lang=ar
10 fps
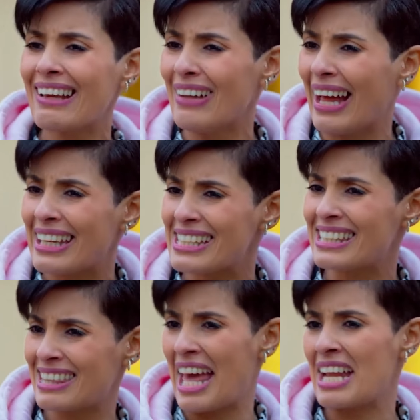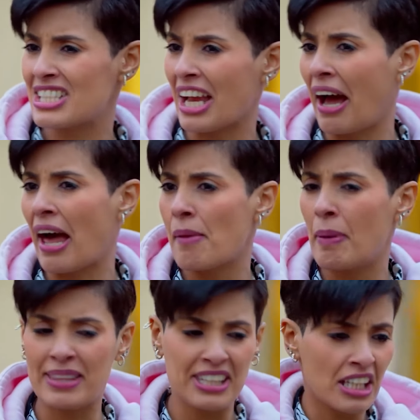أقول عنك أنت الشغالة
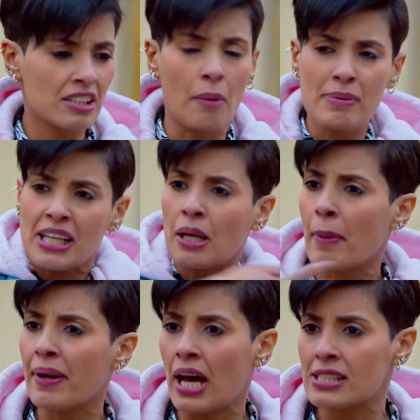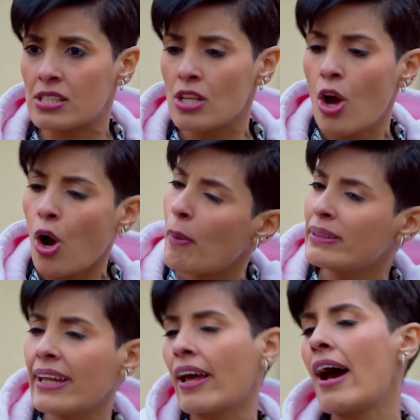بعد تقطع بصل كم الراسس
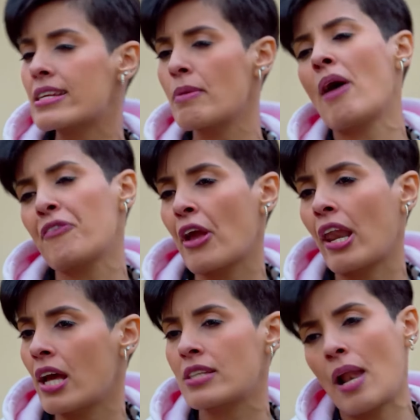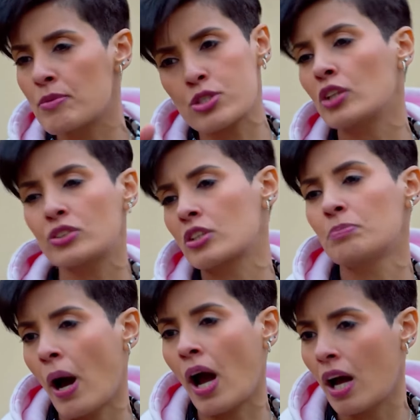وبعدين غاز ما فيها الله يسلمك شلون
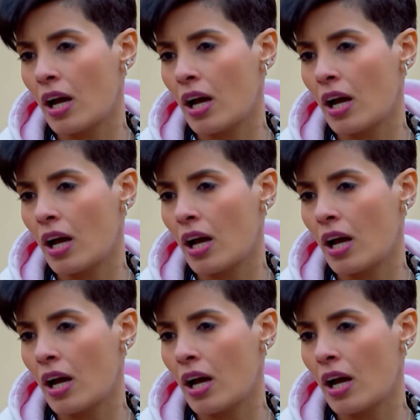تطبخ